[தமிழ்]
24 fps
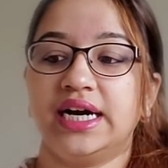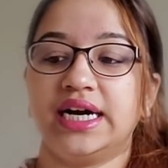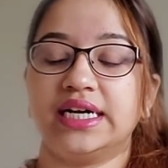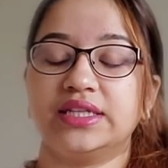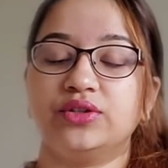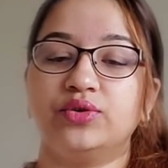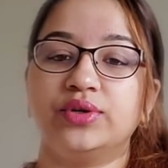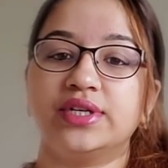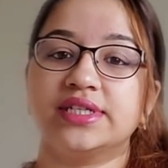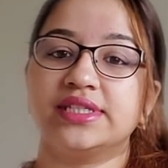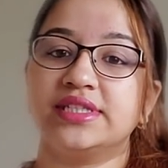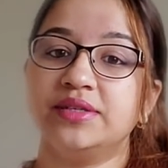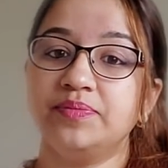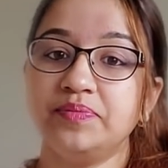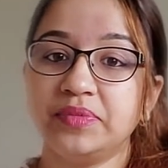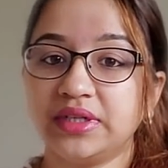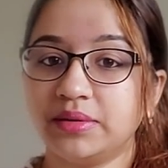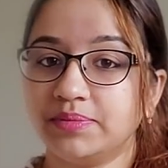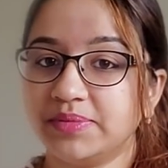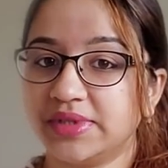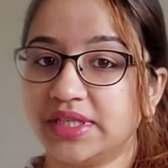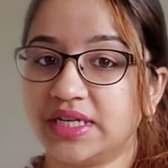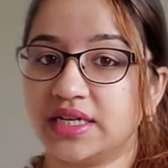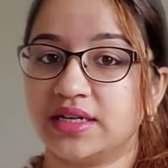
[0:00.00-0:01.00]
அதோட
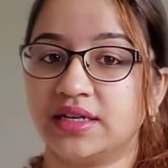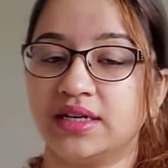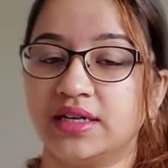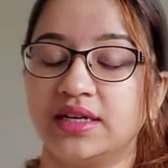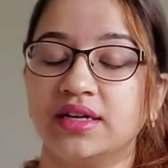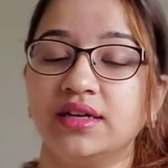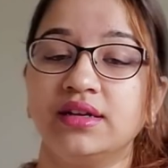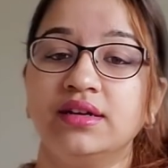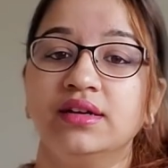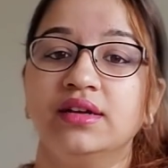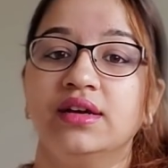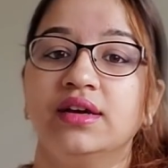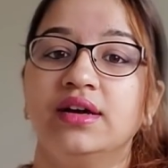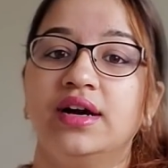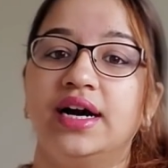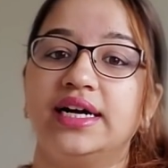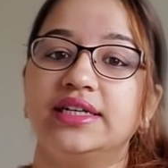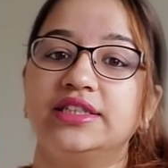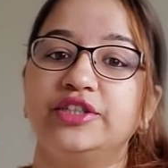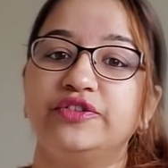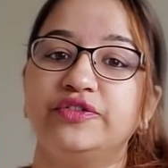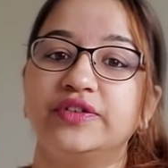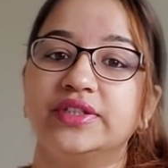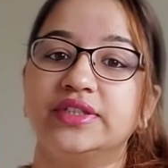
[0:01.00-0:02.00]
சிம்டம்ஸ் என்ன
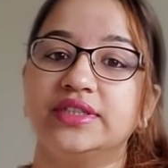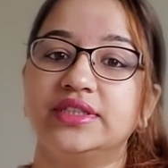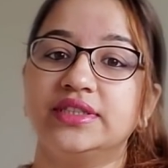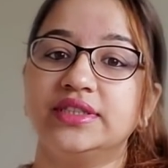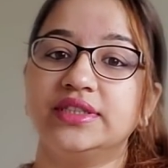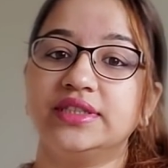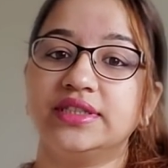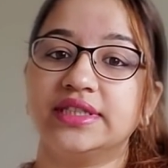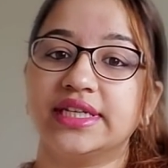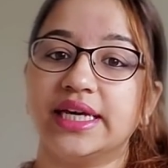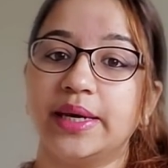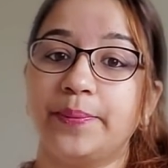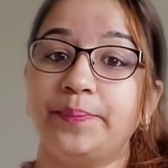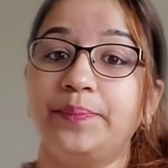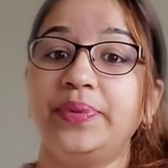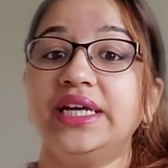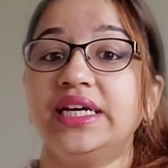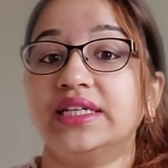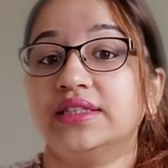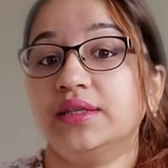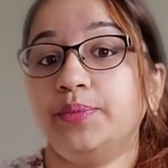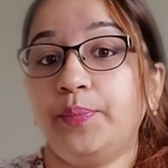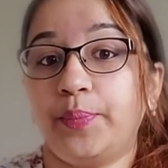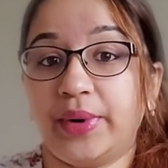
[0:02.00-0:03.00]
அது வந்து எப்படி
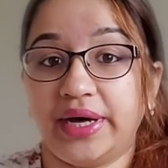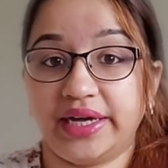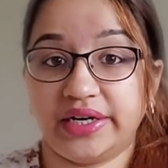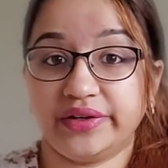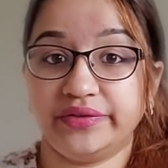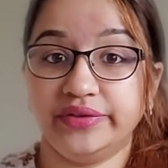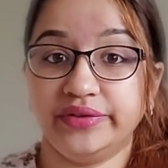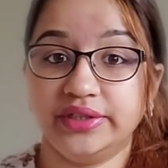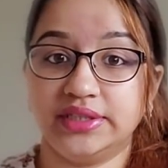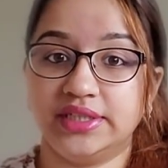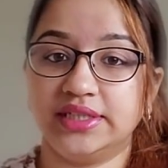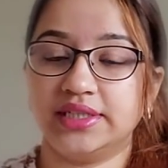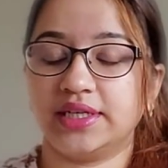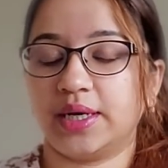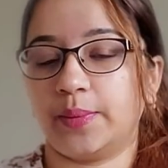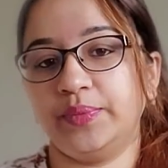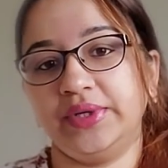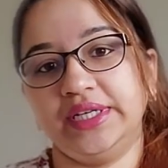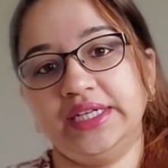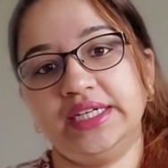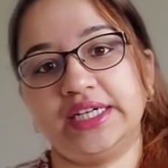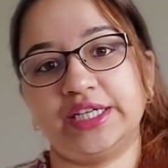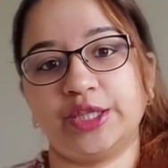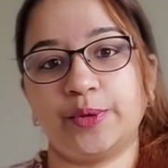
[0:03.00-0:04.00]
அது பரவுது
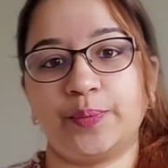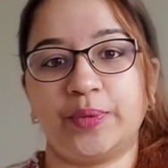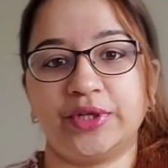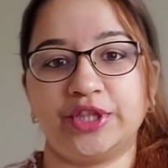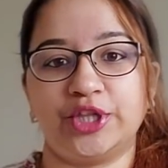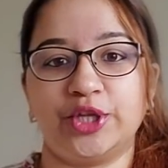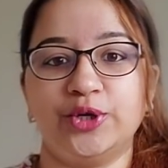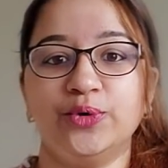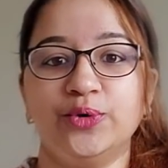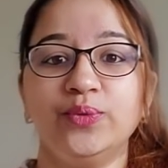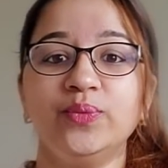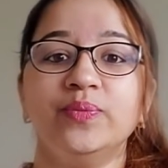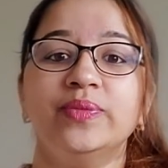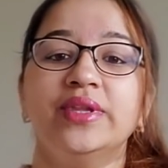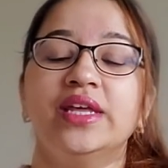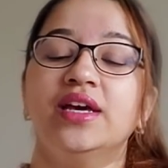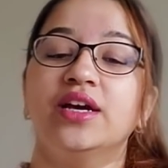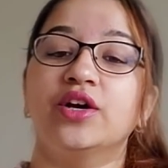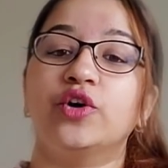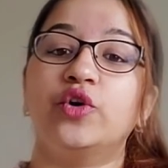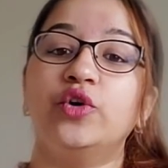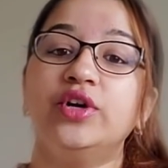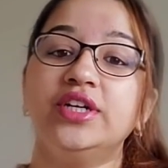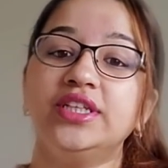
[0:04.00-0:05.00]
அப்படின்றத பற்றியும்
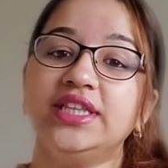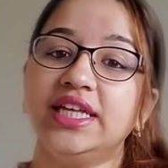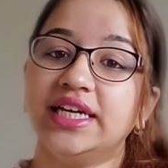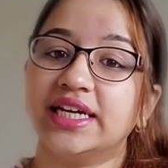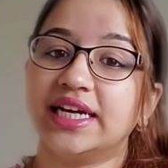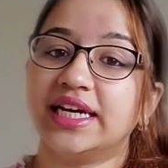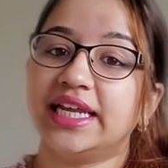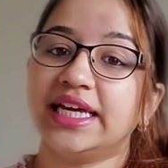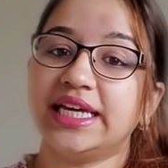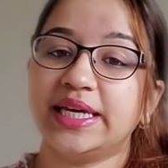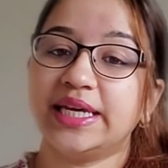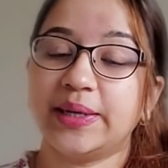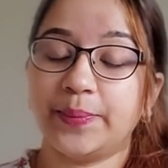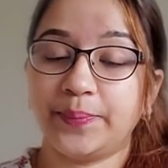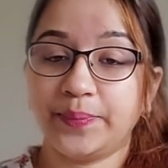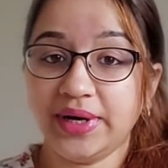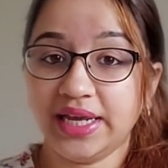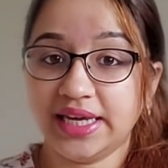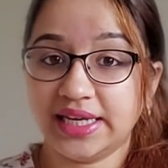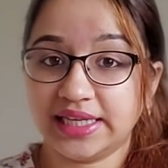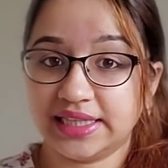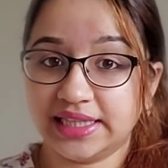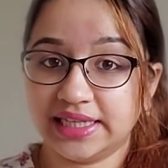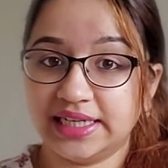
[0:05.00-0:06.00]
குழந்தைங்களை
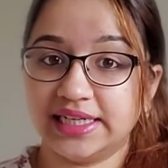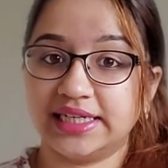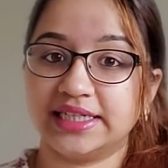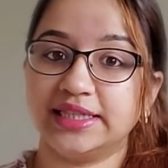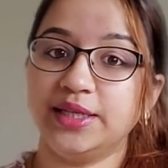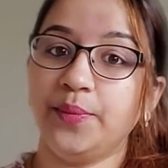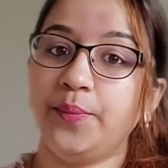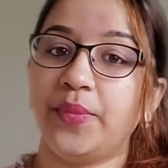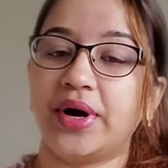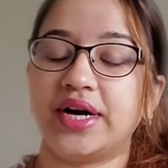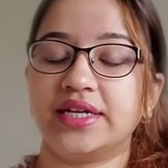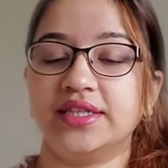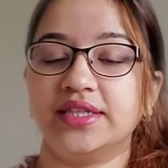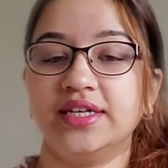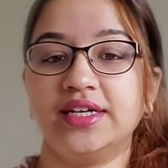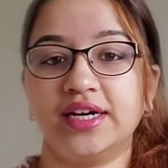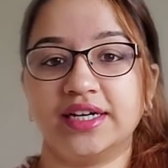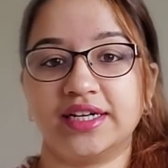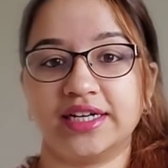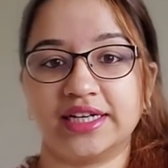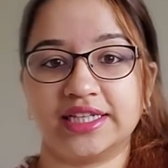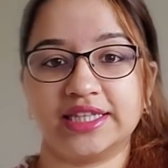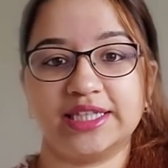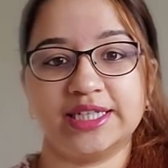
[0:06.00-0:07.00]
எப்படி இதிலிருந்து
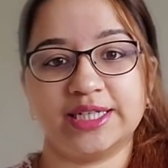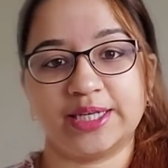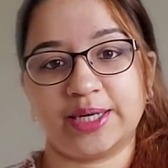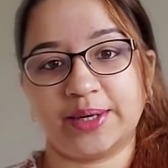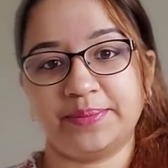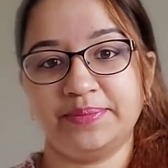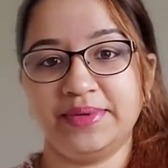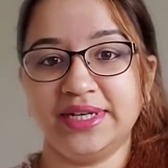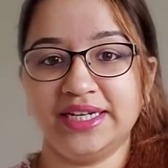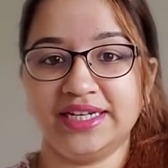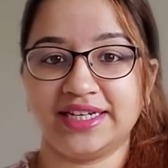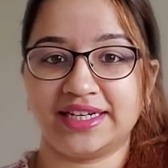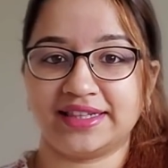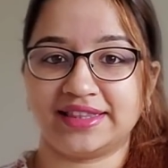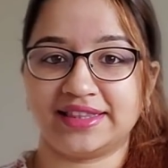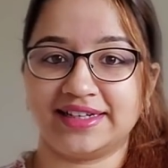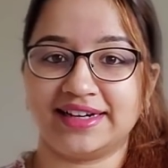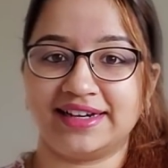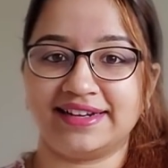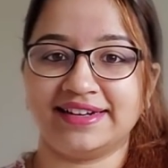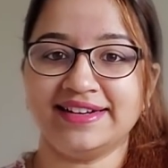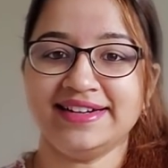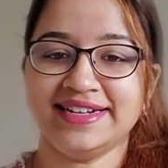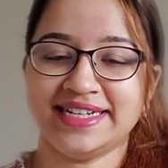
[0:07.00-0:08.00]
பாதுகாக்கிறது
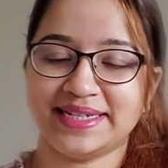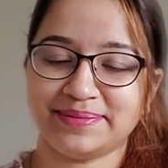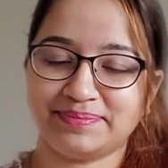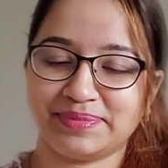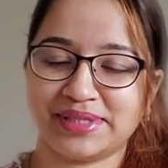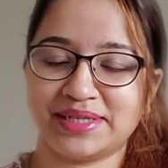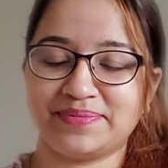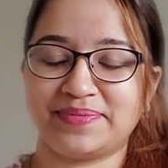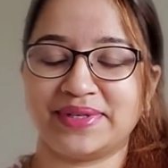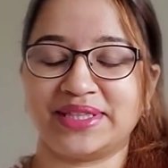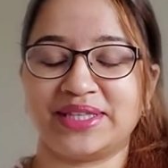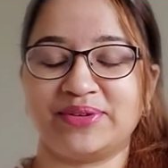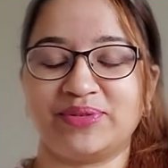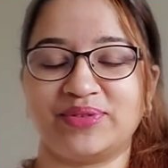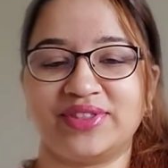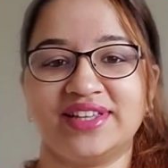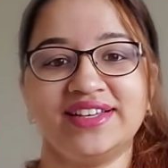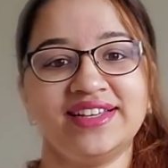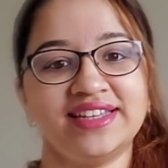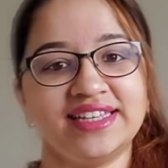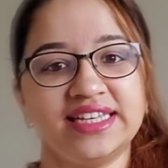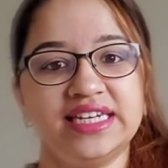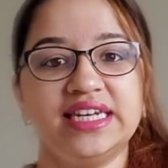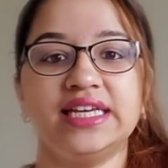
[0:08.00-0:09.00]
அப்படின்றதுக்கான டிப்ஸை பற்றியும்
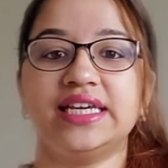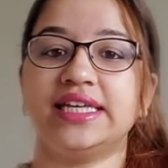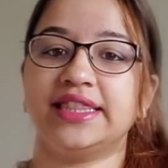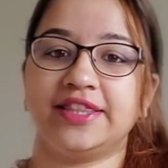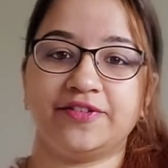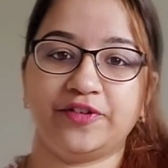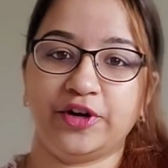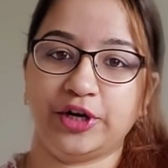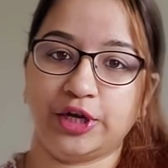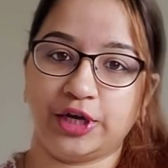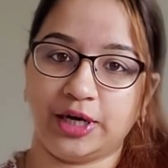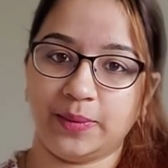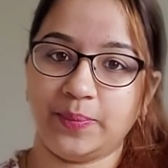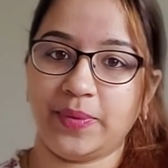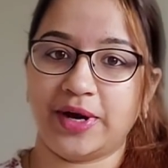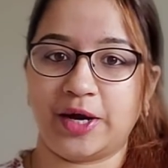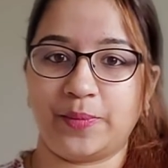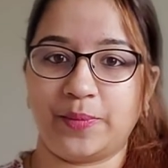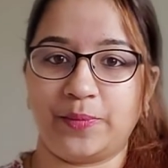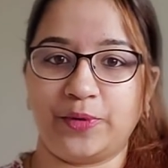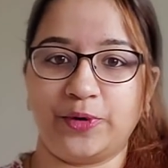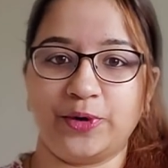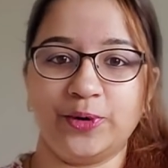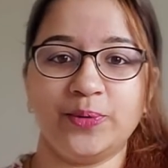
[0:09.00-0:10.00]
தான் இன்றைக்கி இந்த வீடியோவில்
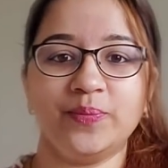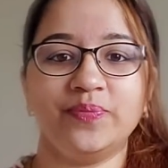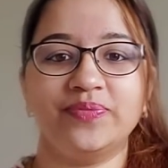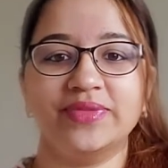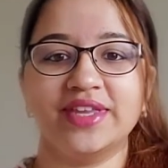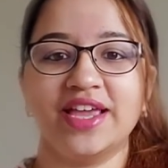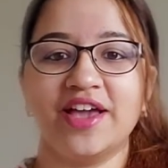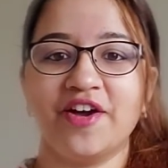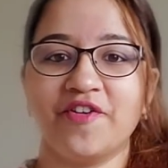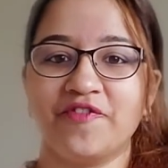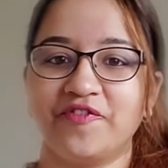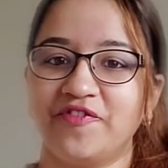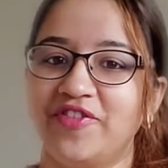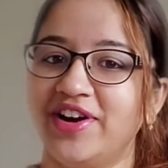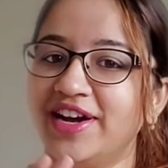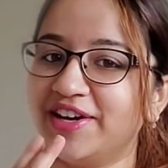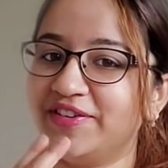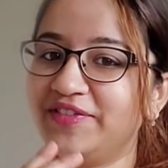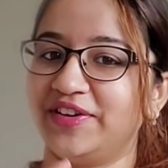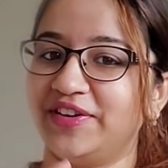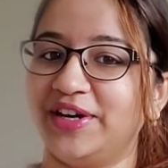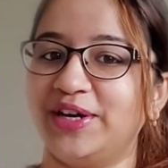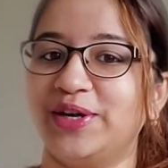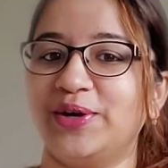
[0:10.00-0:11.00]
பார்க்க போகிறோம்
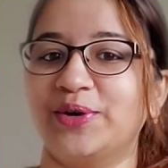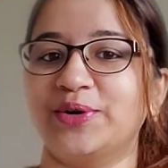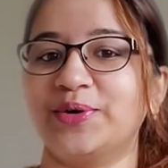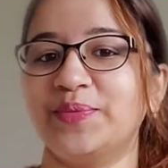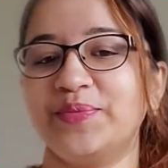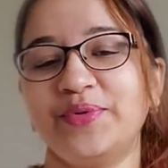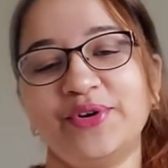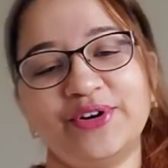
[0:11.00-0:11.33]
வாங்க வீடியோவுக்கு